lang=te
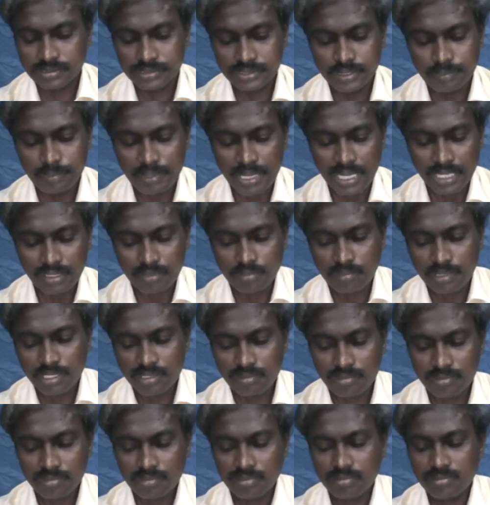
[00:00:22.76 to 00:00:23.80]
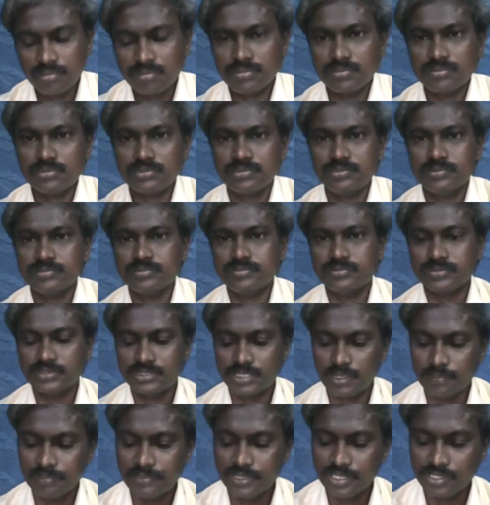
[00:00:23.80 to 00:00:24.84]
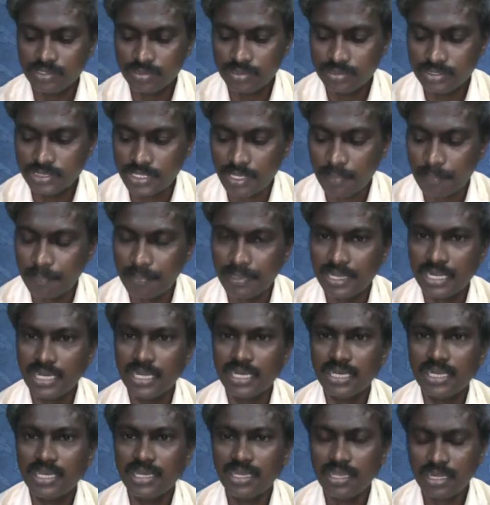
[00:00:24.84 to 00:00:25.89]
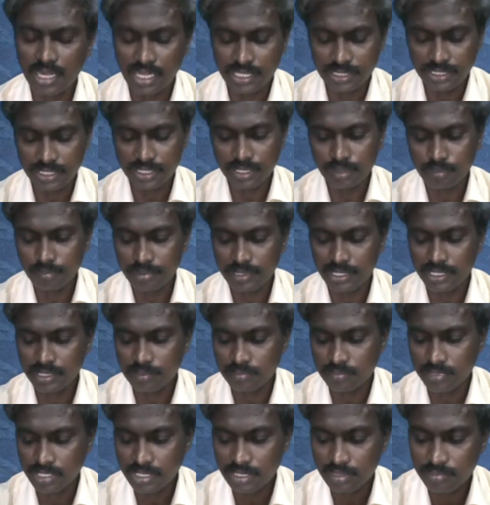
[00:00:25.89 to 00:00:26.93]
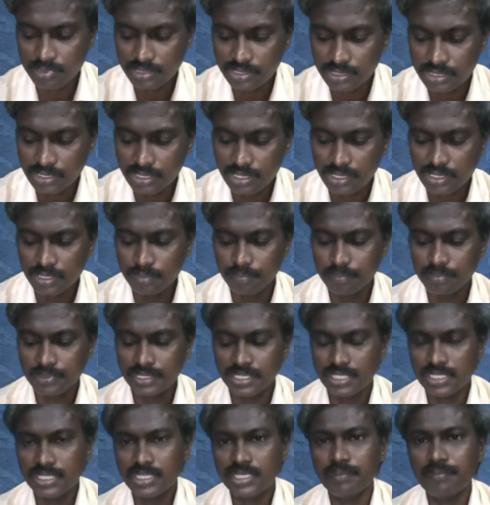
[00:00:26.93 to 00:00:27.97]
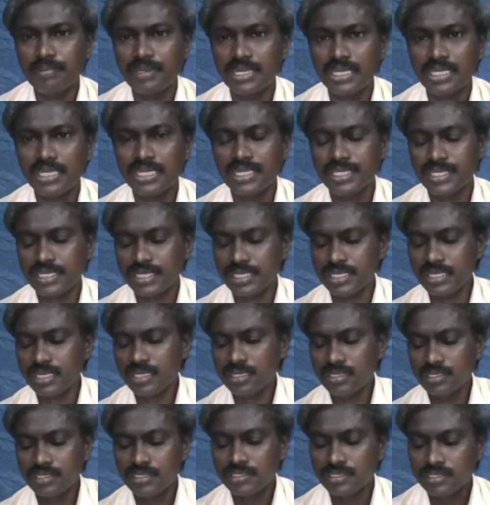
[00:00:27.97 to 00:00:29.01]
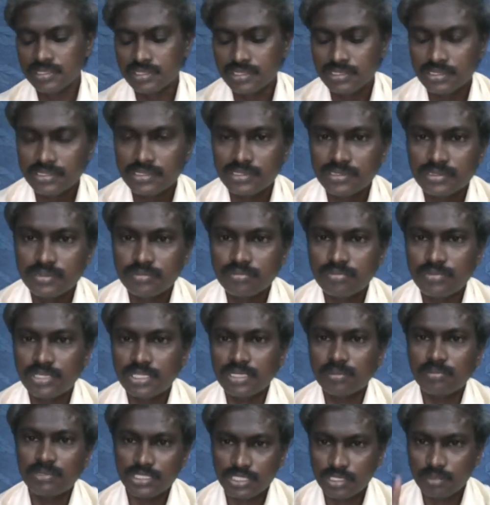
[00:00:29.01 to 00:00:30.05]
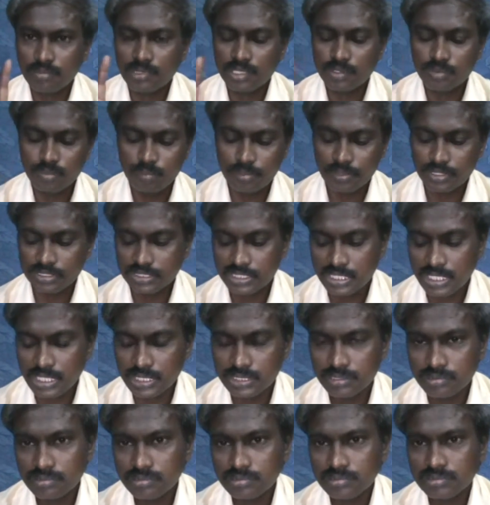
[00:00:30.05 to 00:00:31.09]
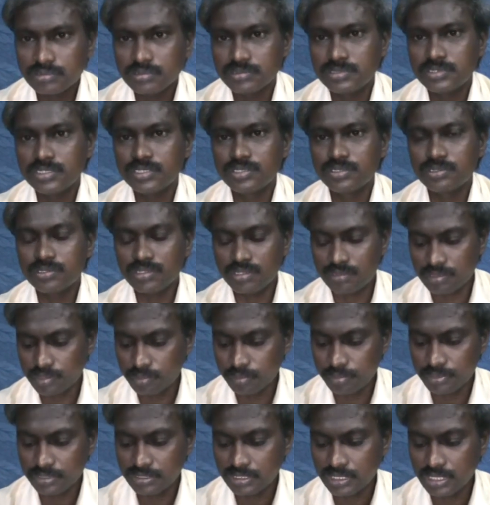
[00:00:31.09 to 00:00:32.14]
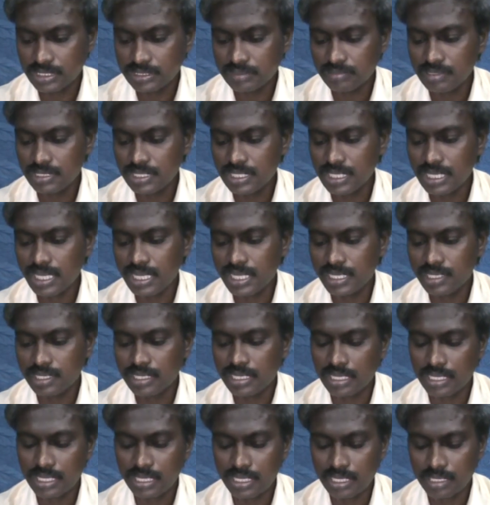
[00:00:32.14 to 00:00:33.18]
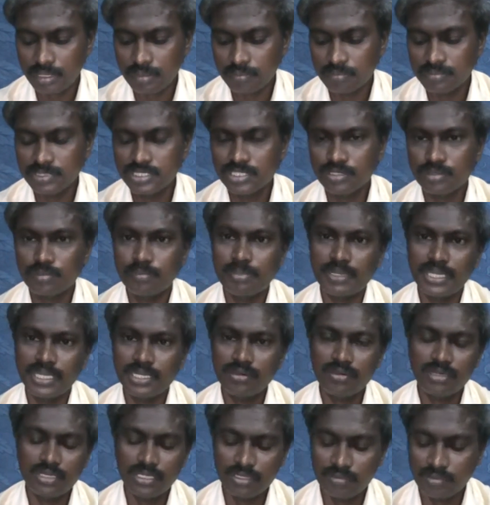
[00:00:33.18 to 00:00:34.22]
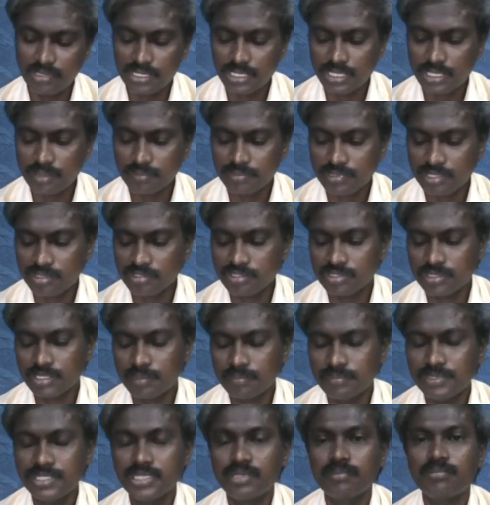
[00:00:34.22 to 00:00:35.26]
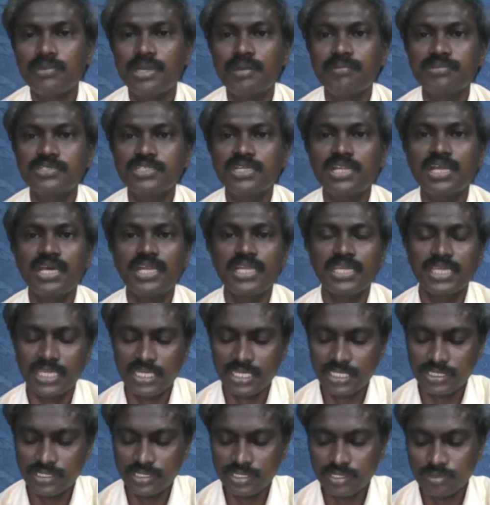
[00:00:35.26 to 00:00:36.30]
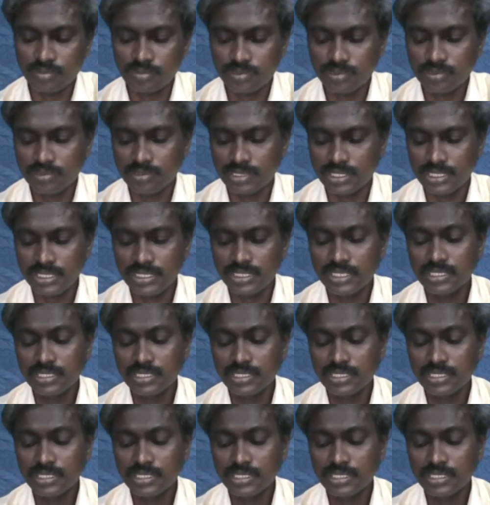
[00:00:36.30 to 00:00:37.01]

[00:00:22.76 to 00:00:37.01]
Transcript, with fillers: ఈ పాఠం మనం సబ్జెక్టు చెప్పాలన్నా రాసేటప్పుడైనా మొట్టమొదటిగా ఎప్పుడైనా ఏ పాఠానికైనా మొట్టమొదటిగా మనం ఉపోద్ఘాతం తీసుకోవాలి ఉపోద్ఘాతం అంటే ఆ యొక్క అంశం పైన ఉన్నటువంటి అంశం అవసరాలకైన దేవుడు అని